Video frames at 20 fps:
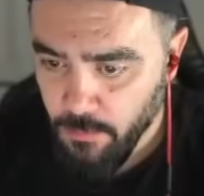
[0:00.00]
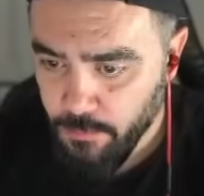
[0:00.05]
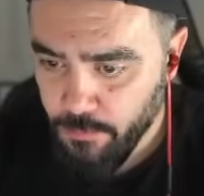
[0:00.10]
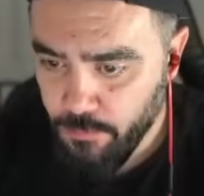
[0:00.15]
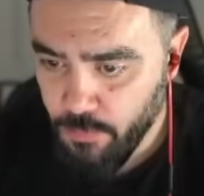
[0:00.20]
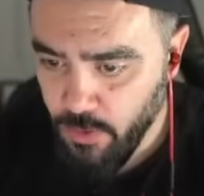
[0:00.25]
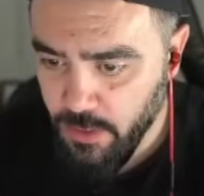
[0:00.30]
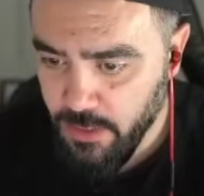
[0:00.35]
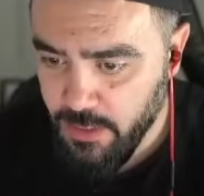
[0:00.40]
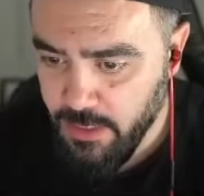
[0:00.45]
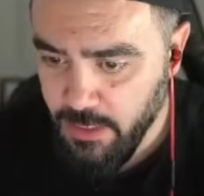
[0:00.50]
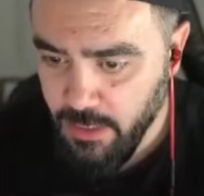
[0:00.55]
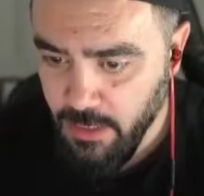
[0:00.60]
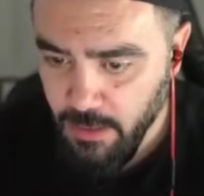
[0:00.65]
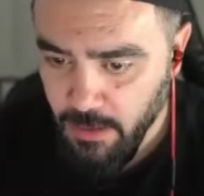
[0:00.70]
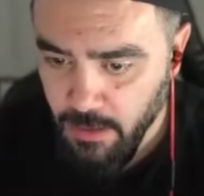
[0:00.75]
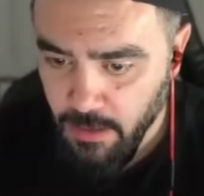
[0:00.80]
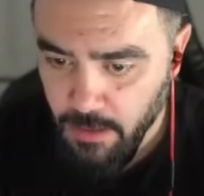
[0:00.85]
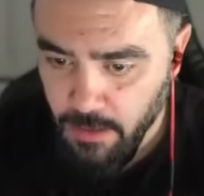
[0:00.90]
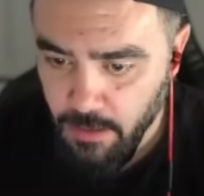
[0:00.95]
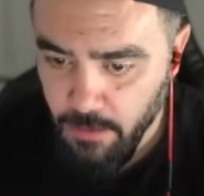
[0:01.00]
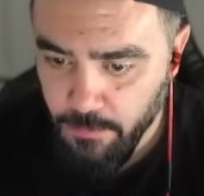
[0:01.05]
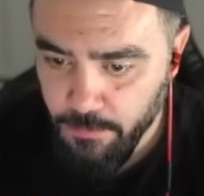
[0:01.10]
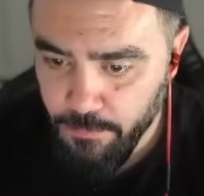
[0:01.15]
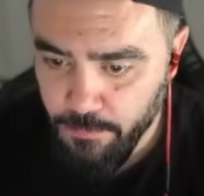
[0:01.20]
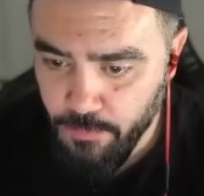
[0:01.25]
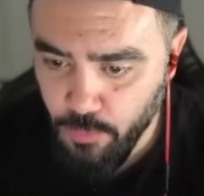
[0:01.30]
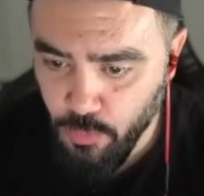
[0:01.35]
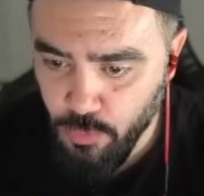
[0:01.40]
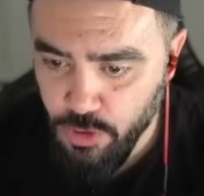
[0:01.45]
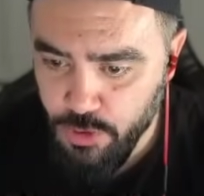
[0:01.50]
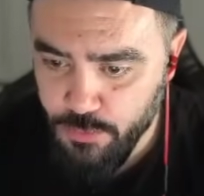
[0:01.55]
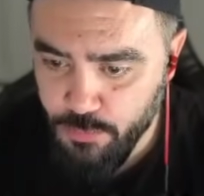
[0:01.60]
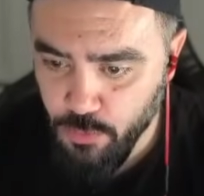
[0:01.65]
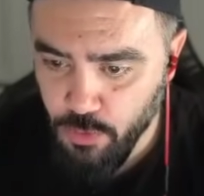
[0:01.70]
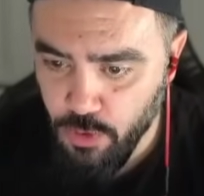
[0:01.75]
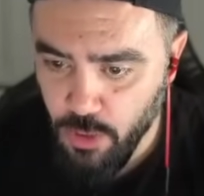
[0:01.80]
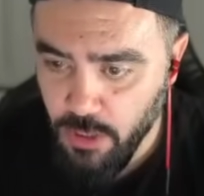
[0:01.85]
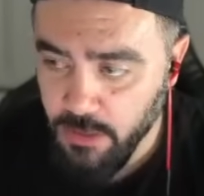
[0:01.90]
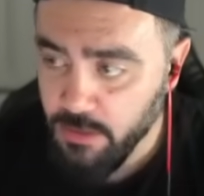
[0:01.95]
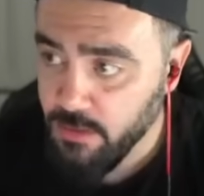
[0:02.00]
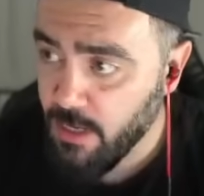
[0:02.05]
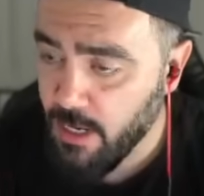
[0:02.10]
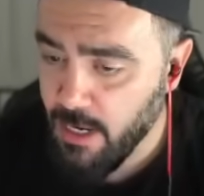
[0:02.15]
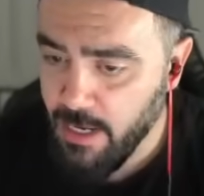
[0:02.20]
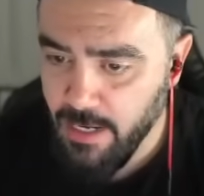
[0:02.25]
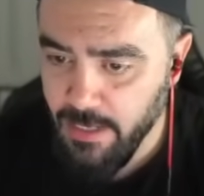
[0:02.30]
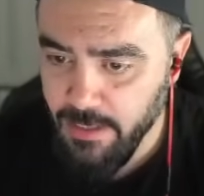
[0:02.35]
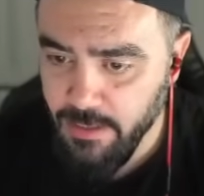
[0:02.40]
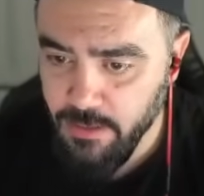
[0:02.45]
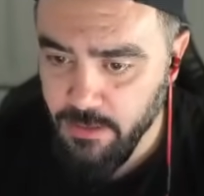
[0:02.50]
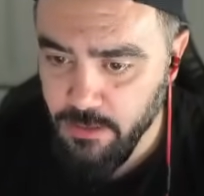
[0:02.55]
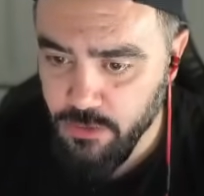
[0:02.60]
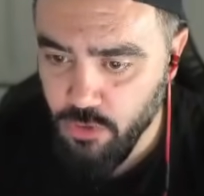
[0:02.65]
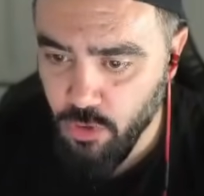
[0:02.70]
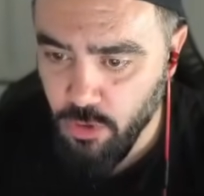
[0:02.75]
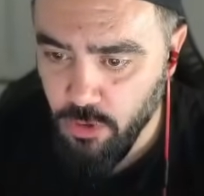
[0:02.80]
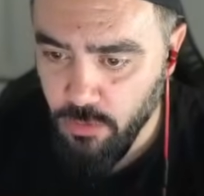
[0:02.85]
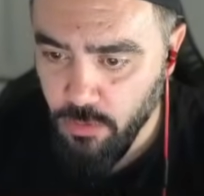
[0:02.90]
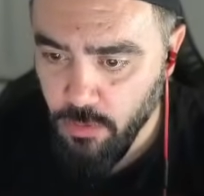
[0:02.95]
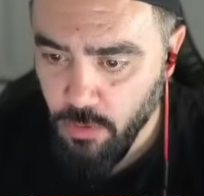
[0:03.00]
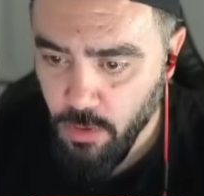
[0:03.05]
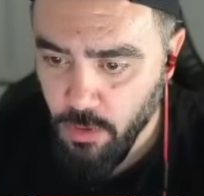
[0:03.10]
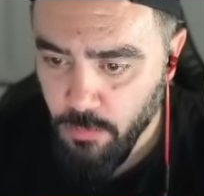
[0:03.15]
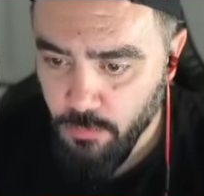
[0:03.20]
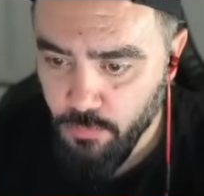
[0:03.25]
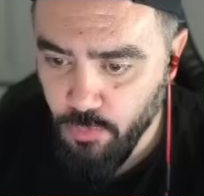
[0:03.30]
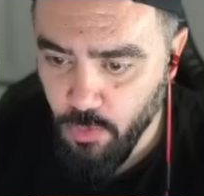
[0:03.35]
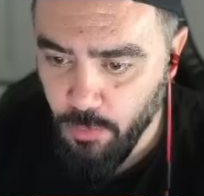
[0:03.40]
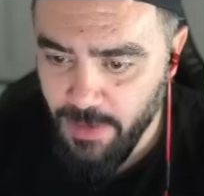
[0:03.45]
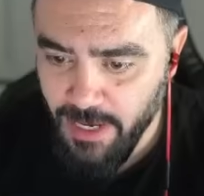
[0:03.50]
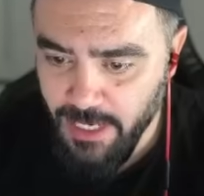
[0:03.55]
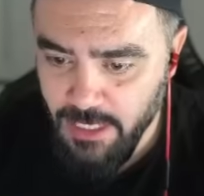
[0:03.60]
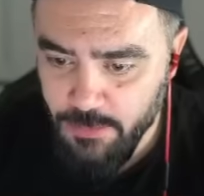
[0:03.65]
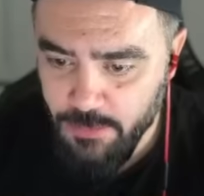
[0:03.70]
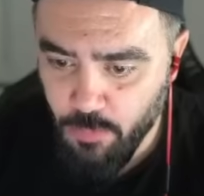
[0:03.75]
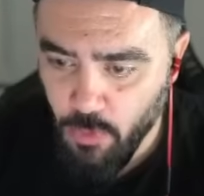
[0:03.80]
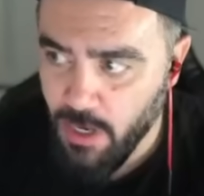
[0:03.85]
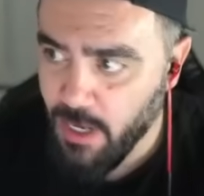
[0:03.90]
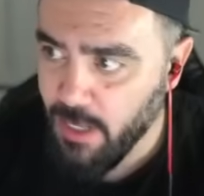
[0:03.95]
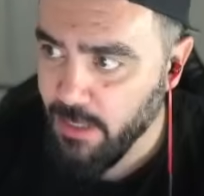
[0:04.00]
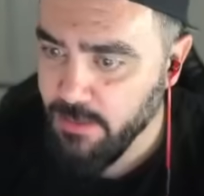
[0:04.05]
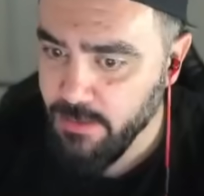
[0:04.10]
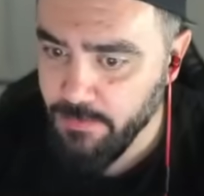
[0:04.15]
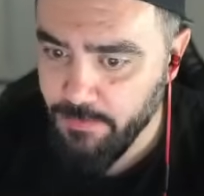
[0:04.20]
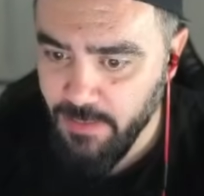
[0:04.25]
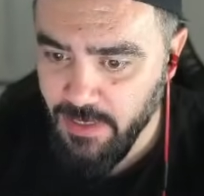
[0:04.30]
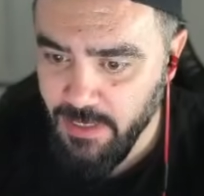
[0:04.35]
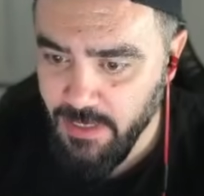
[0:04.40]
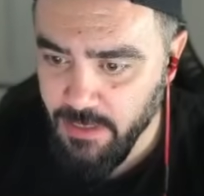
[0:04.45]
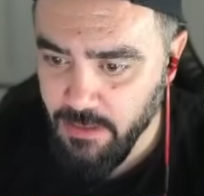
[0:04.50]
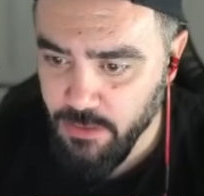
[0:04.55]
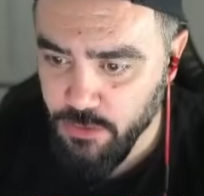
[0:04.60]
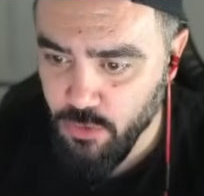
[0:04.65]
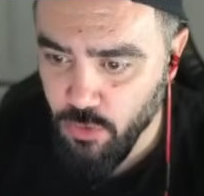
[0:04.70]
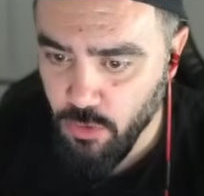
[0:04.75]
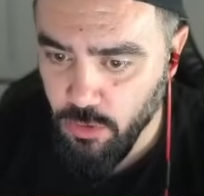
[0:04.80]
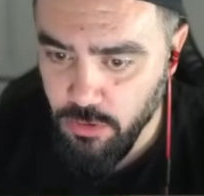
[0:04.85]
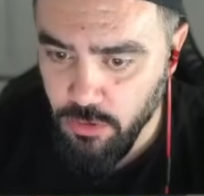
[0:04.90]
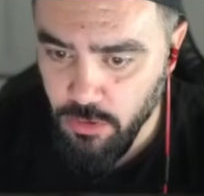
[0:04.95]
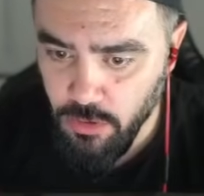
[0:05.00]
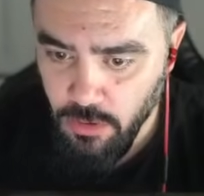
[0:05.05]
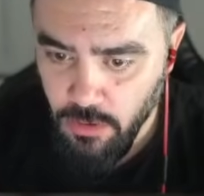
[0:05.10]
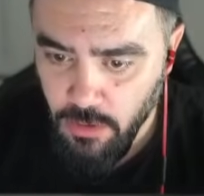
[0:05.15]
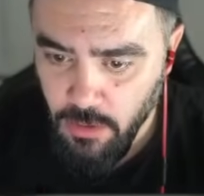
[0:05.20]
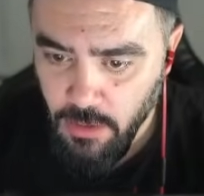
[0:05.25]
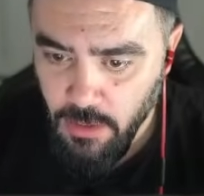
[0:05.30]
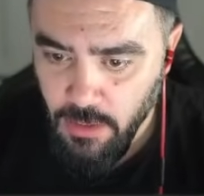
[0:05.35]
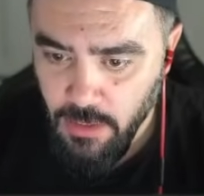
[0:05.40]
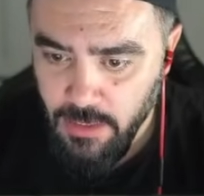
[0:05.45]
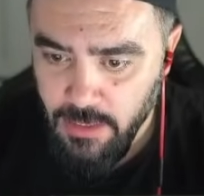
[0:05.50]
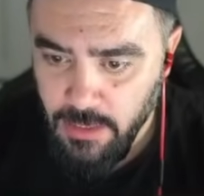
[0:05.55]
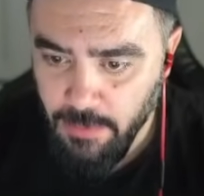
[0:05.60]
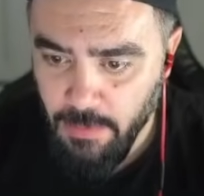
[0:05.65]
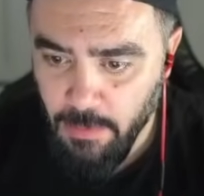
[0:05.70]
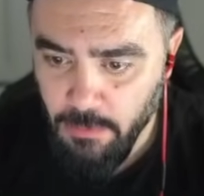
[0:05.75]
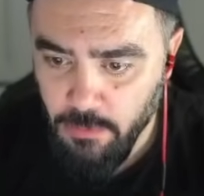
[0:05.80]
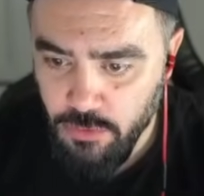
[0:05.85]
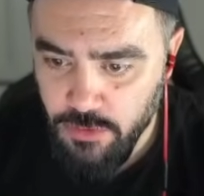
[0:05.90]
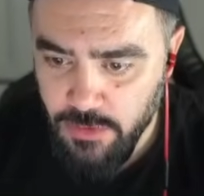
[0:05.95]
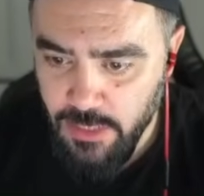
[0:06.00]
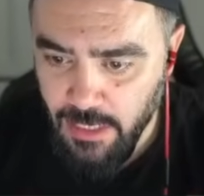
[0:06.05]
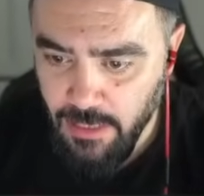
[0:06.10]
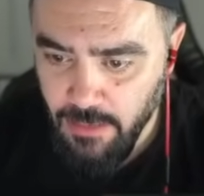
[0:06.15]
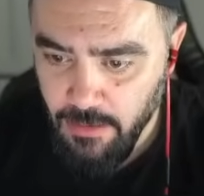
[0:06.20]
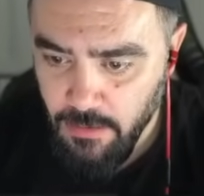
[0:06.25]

Bu iki. Bu üç. Bu dört. Halen yıldız yok. Bu beş. Bu altı. Bir yıldız oldu. Tamam güzel.